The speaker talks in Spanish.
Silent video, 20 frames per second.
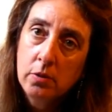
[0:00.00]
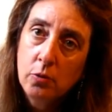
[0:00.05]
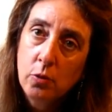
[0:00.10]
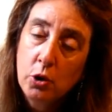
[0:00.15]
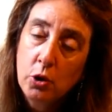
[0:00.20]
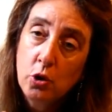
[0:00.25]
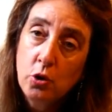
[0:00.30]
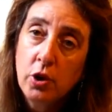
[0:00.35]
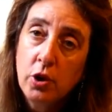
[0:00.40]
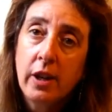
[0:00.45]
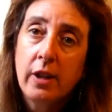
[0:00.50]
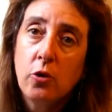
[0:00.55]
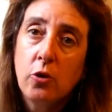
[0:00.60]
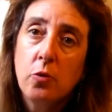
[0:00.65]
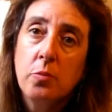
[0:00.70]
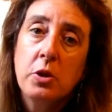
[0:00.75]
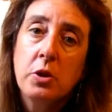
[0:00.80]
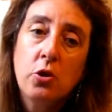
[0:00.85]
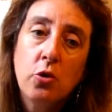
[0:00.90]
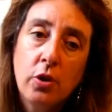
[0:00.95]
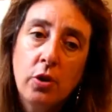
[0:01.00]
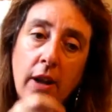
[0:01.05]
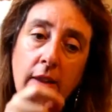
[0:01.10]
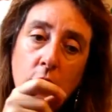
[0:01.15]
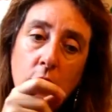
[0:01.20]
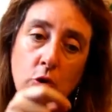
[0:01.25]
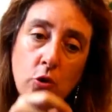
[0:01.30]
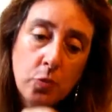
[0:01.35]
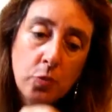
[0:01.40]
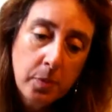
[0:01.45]
Cuando sean
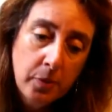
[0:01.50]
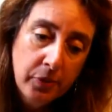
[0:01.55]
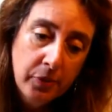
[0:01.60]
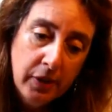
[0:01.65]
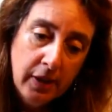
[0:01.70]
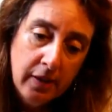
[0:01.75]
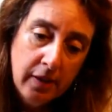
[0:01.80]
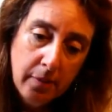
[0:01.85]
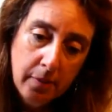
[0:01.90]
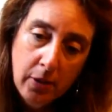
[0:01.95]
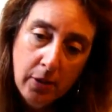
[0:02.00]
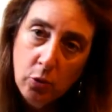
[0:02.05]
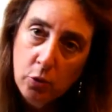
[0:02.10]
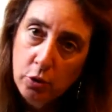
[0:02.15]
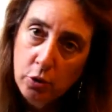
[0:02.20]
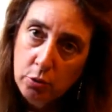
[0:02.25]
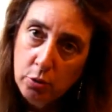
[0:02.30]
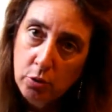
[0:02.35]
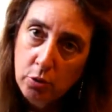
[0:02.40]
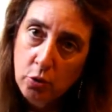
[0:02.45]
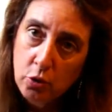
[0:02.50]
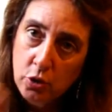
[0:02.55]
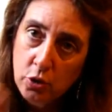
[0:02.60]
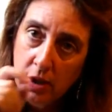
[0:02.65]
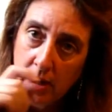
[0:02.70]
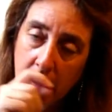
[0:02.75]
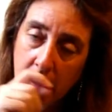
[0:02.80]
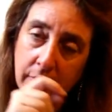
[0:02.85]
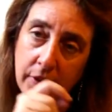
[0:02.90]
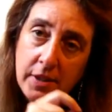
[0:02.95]
comisionados os pondré debajo de todos los
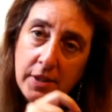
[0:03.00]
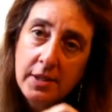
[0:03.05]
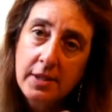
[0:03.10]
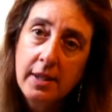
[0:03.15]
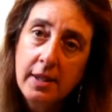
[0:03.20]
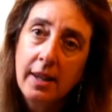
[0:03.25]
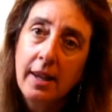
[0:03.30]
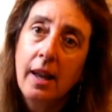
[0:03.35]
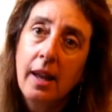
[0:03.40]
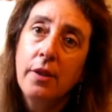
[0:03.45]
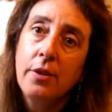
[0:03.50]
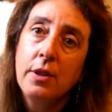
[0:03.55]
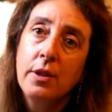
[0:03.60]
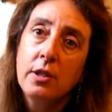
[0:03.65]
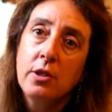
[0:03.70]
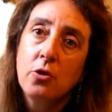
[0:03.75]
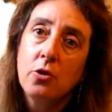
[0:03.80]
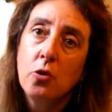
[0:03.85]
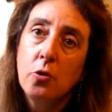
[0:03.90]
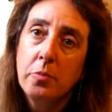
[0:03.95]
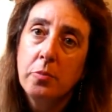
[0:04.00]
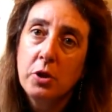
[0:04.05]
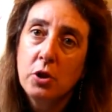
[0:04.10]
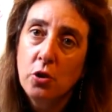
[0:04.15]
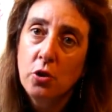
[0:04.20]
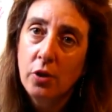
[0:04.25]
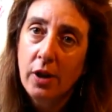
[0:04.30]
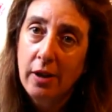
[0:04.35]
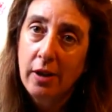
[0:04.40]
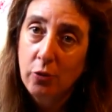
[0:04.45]
enlaces, enlaces
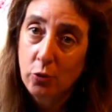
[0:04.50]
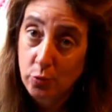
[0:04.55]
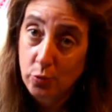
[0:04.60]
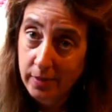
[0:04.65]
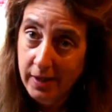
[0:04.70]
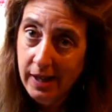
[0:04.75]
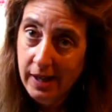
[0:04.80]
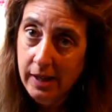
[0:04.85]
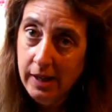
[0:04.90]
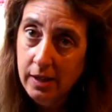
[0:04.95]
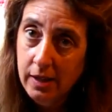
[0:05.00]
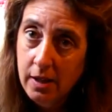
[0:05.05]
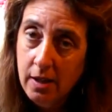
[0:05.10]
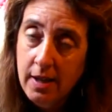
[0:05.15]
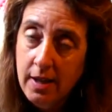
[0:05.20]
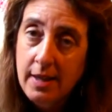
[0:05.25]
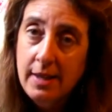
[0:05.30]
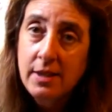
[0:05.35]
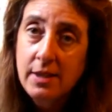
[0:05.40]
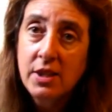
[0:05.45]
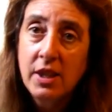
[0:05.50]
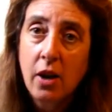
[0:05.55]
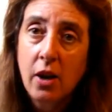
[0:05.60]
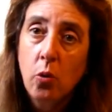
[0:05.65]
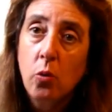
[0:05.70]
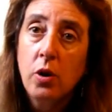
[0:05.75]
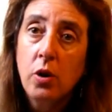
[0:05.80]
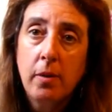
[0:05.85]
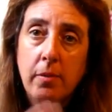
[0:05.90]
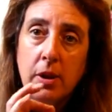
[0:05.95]
comisionados, ¿vale? Si
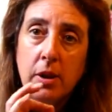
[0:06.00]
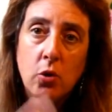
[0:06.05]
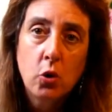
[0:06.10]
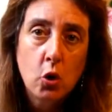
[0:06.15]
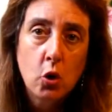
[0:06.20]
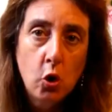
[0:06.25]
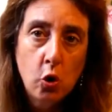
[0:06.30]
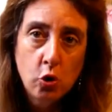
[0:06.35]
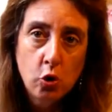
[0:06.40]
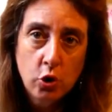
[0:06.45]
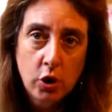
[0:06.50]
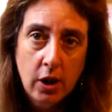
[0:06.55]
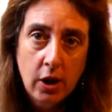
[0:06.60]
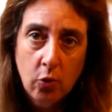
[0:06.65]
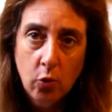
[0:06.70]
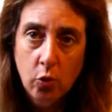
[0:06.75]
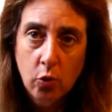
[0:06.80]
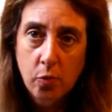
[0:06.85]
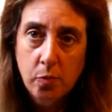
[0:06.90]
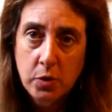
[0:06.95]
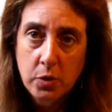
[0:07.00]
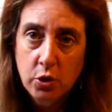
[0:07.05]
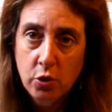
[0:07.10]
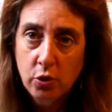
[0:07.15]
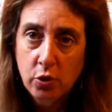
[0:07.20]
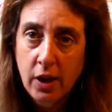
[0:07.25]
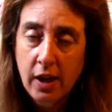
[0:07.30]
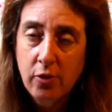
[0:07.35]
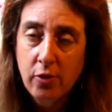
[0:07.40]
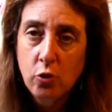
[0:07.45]
alguna vez no los hago
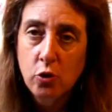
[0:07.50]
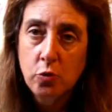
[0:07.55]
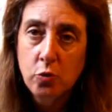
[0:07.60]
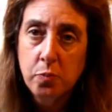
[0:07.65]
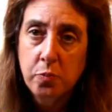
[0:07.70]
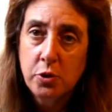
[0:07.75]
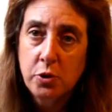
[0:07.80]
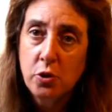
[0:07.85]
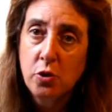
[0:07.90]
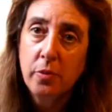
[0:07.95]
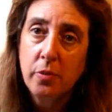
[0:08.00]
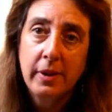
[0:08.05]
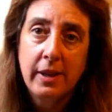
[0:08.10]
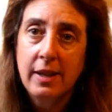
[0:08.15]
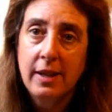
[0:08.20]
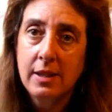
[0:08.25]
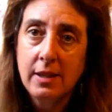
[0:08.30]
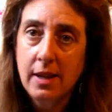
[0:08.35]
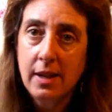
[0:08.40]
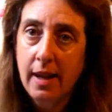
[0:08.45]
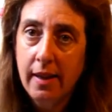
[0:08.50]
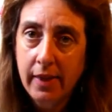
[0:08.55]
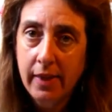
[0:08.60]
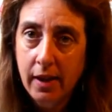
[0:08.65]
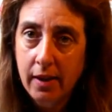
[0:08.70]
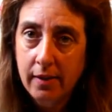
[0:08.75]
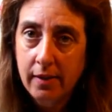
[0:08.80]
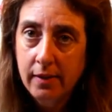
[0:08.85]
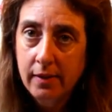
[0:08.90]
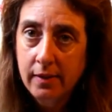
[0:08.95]
comisionados, pues no veréis
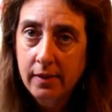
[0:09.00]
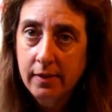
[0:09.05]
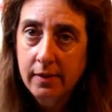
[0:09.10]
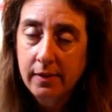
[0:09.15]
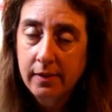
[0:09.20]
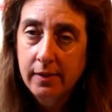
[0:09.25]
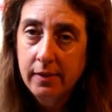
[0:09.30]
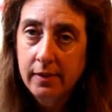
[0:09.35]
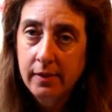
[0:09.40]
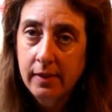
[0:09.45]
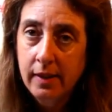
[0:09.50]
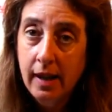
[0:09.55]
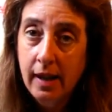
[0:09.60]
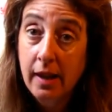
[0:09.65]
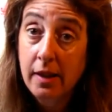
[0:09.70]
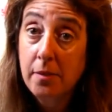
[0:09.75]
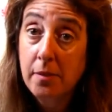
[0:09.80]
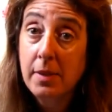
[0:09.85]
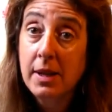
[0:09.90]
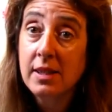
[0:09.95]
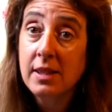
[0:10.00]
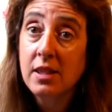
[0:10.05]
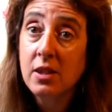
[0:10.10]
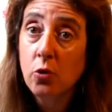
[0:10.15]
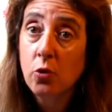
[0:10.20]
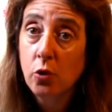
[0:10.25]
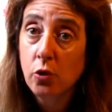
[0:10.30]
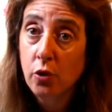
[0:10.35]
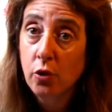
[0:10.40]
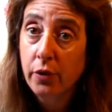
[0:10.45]
nada. Además
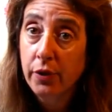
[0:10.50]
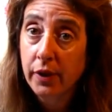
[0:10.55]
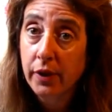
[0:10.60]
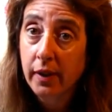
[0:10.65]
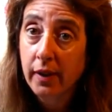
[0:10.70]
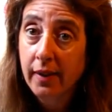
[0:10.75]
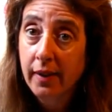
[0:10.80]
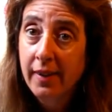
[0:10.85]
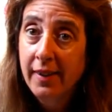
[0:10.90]
se conocen.